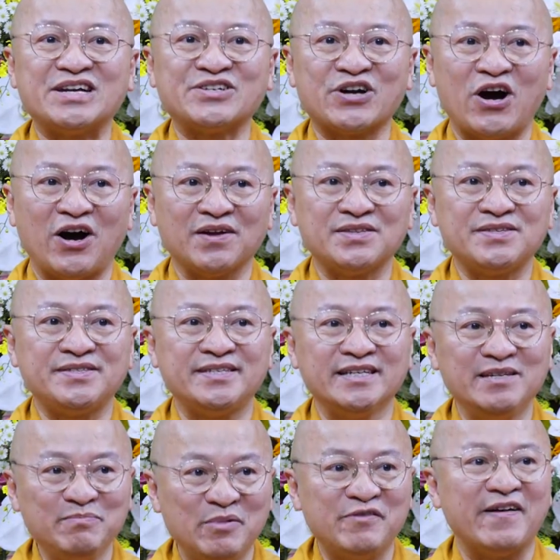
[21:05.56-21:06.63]
trò
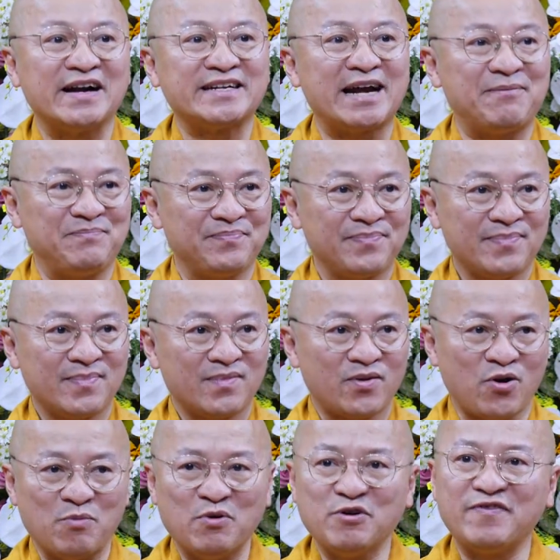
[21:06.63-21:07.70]
chín mươi phần trăm,
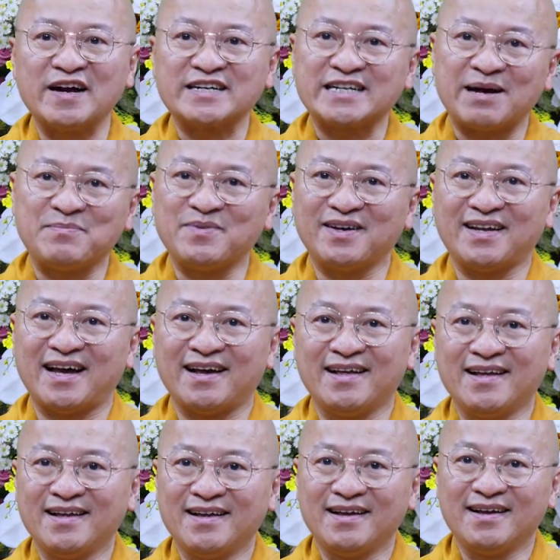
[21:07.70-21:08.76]
còn mười phần trăm đó là
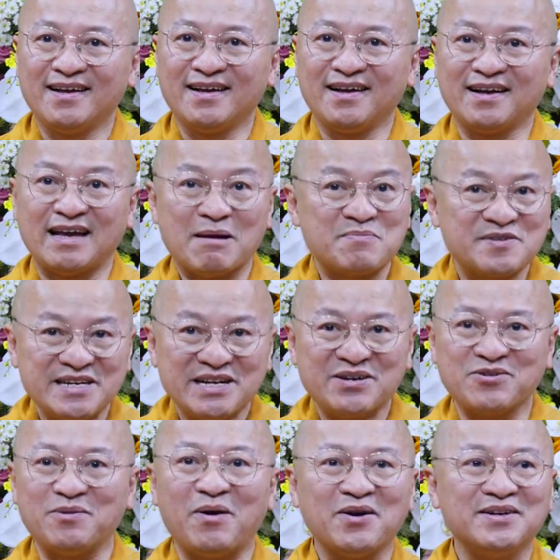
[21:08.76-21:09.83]
à, nghiệp riêng
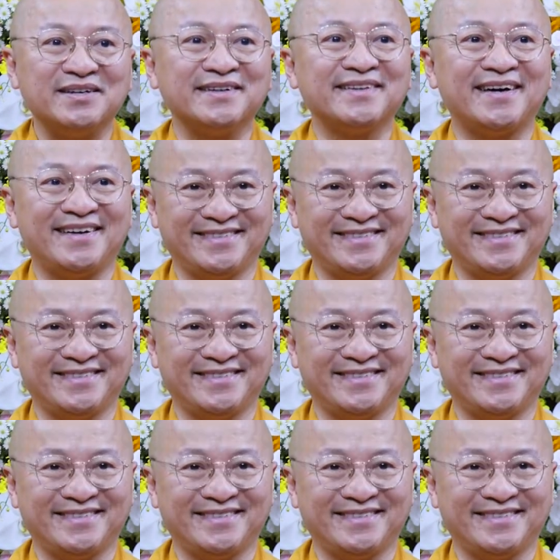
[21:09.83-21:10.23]
của mỗi người thôi.